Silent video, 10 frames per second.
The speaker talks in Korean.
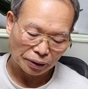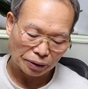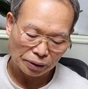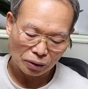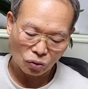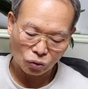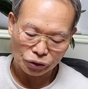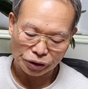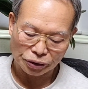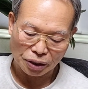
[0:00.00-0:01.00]
그
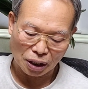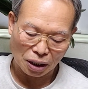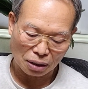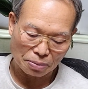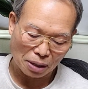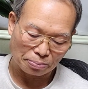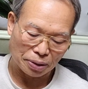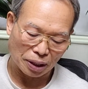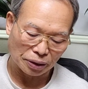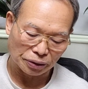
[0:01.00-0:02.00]
꽃의
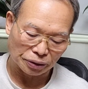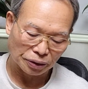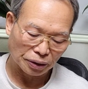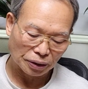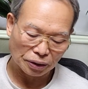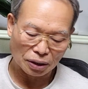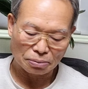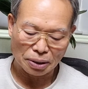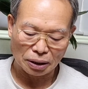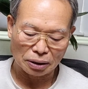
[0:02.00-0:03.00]
대단함에 비하여
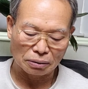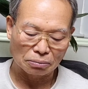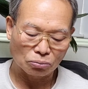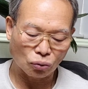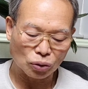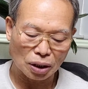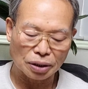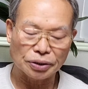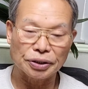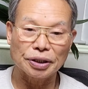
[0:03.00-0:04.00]
열매는
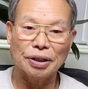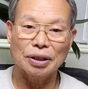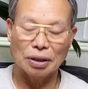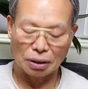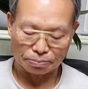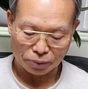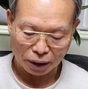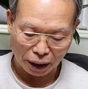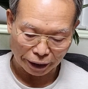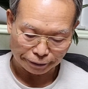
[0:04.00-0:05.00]
보잘 것이
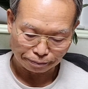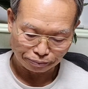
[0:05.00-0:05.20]
없더라.